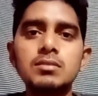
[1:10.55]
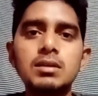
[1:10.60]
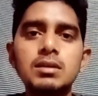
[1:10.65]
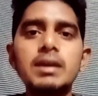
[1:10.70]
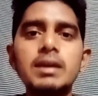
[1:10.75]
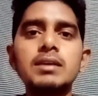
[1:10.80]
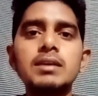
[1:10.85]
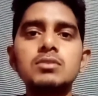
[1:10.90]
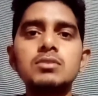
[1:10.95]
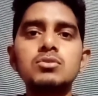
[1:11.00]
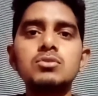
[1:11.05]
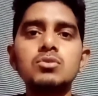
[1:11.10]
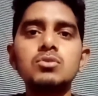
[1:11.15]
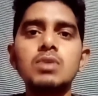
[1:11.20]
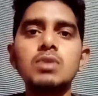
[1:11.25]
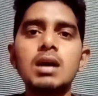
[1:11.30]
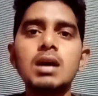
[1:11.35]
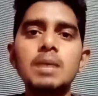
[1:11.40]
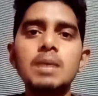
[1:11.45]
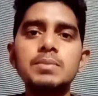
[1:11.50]
हैं
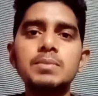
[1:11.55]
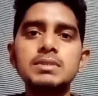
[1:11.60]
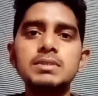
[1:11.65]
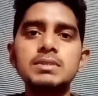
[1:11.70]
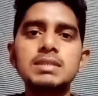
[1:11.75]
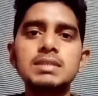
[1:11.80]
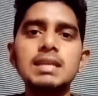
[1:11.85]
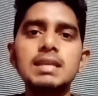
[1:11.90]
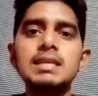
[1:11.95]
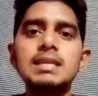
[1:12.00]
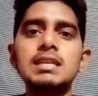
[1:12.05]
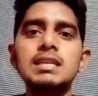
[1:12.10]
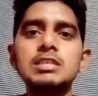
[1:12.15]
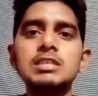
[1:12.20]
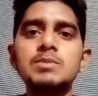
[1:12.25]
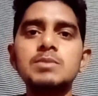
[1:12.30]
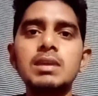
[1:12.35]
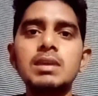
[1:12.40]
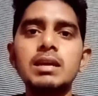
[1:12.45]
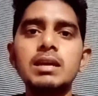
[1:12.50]
तो आप इसके लिए
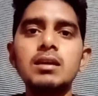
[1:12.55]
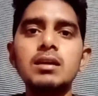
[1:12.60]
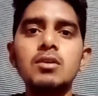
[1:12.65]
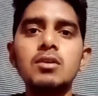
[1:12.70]
एलिजिबल हैं